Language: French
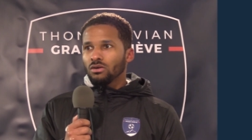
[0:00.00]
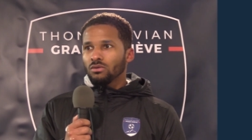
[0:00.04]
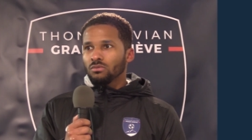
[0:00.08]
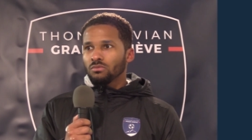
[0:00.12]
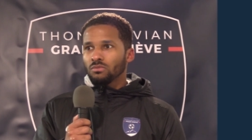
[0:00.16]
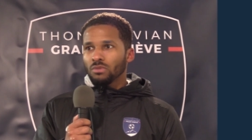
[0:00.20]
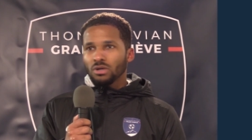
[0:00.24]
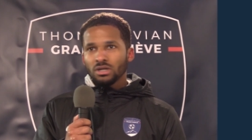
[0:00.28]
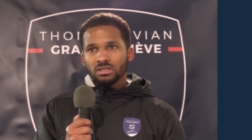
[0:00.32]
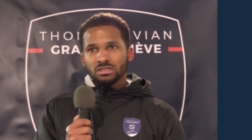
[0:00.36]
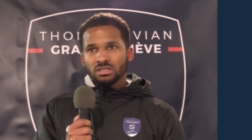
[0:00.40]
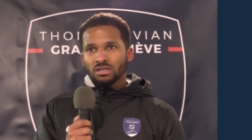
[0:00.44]

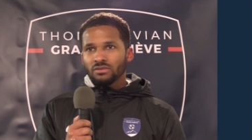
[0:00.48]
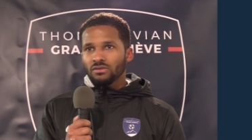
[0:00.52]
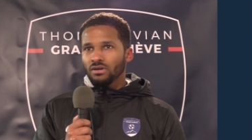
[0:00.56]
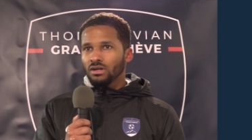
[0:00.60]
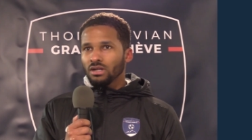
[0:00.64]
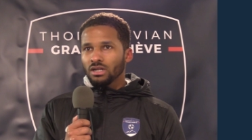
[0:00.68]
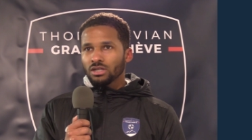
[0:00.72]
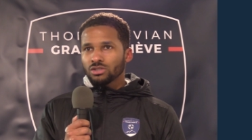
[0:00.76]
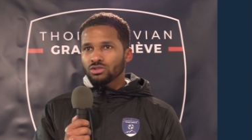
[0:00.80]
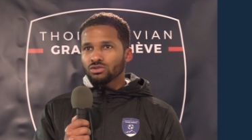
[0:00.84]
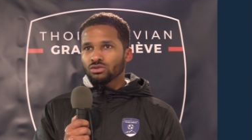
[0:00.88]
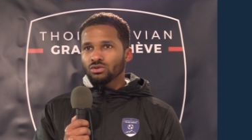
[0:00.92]
bah, Ça va,
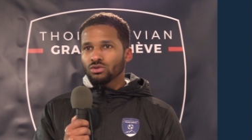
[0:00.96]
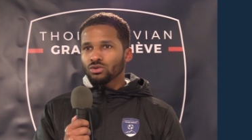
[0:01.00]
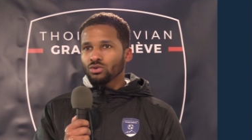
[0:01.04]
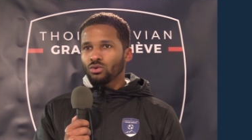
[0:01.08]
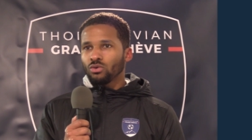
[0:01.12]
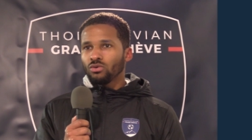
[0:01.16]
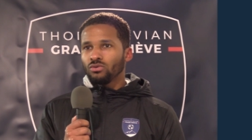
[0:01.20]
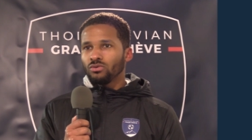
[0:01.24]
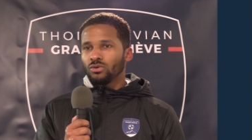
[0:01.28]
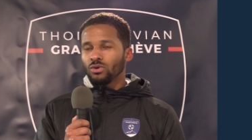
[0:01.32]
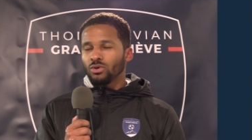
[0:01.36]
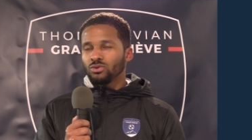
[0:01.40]
là je
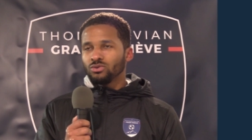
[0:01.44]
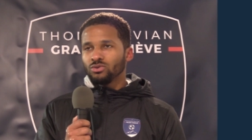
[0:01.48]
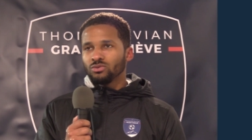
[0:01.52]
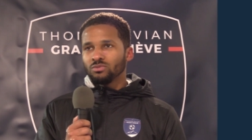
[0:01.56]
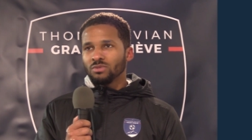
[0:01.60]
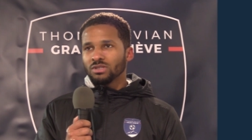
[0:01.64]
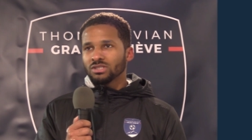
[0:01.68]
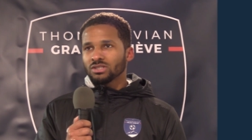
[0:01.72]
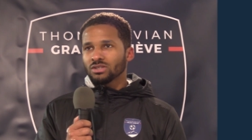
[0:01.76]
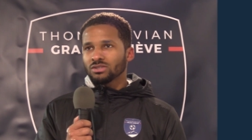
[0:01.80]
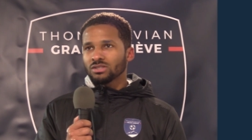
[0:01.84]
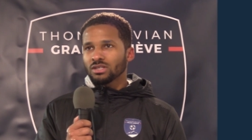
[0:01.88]
retrouve euh, toutes
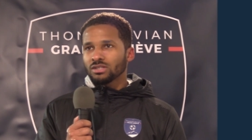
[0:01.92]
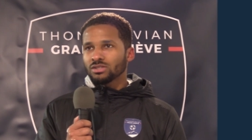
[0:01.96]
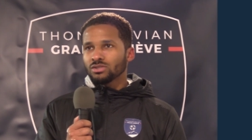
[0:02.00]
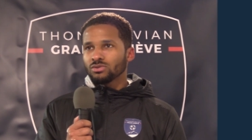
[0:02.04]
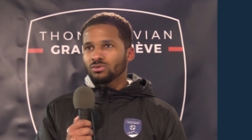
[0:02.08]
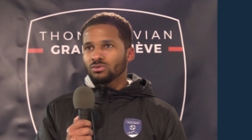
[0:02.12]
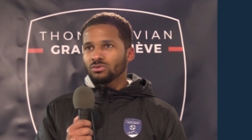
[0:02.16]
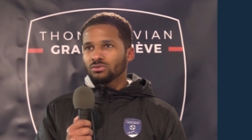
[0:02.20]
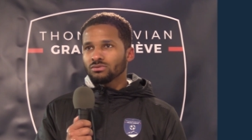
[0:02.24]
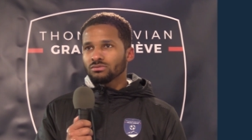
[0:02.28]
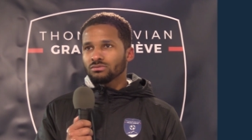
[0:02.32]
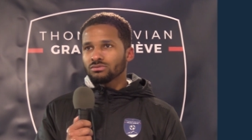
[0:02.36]
mes
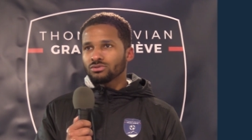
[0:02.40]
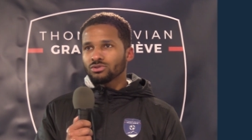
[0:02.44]
sensations.